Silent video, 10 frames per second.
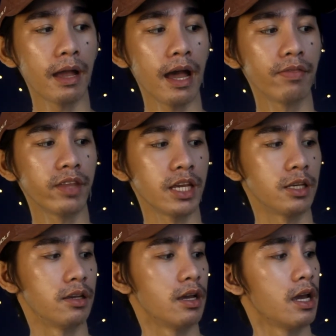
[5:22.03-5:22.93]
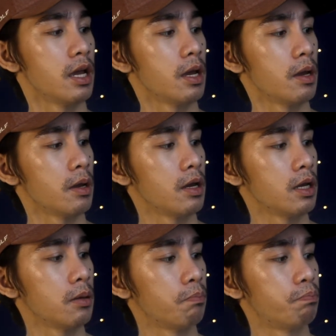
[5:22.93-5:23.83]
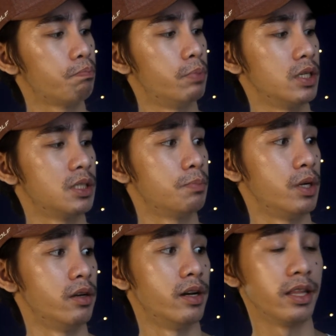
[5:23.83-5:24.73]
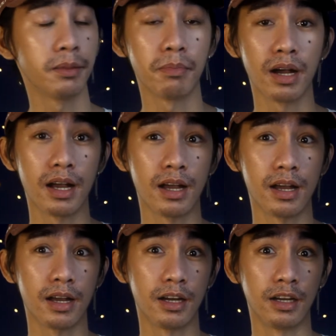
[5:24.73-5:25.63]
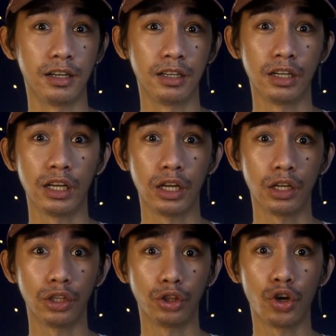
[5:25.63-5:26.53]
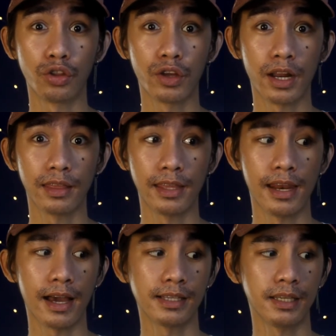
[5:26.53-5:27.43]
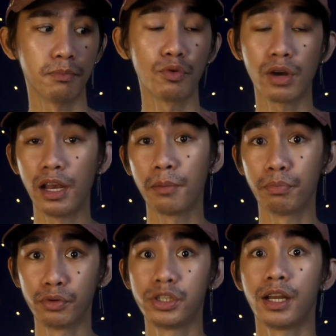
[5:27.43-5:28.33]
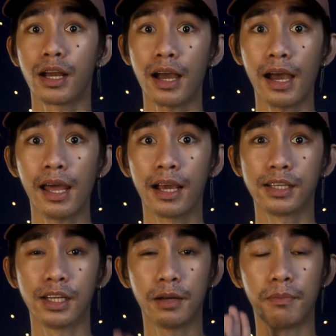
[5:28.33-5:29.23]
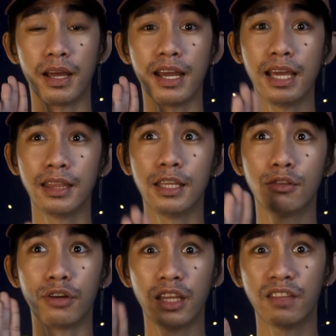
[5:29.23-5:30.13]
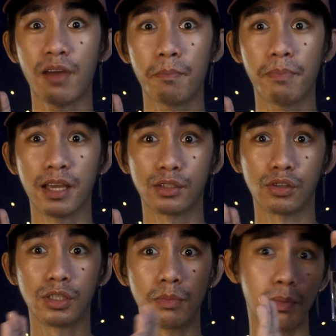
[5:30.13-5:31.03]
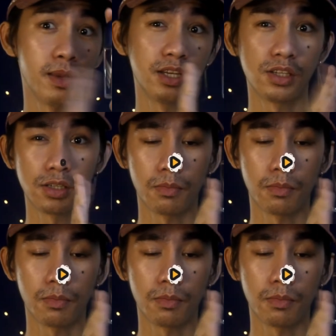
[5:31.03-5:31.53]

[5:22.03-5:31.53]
Anti-perspirant mga deodorant nila kasi mura lang po siya. Nakakalag siya ng mga 90 to 95 pesos na bibili siya sa